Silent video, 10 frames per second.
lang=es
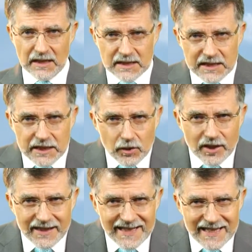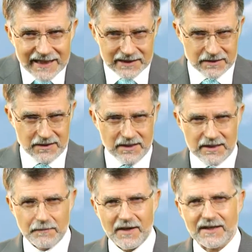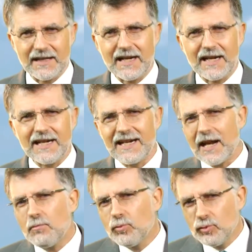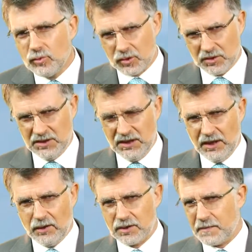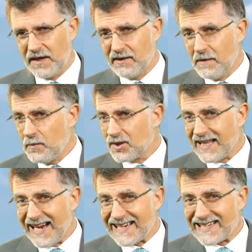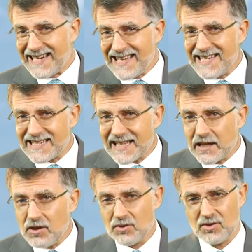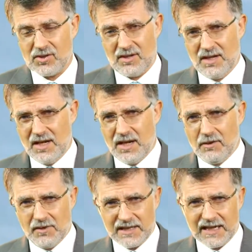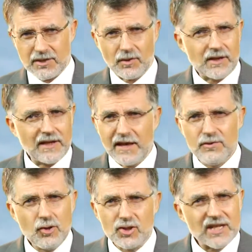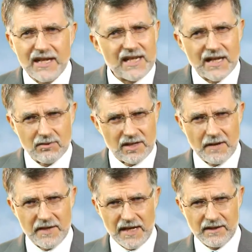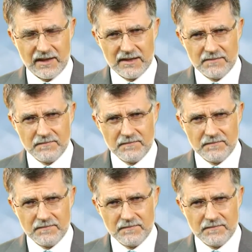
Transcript: Si hoy día se practicaran en el mundo los principios de las leyes de Dios, nuestra sociedad no sería una amenaza.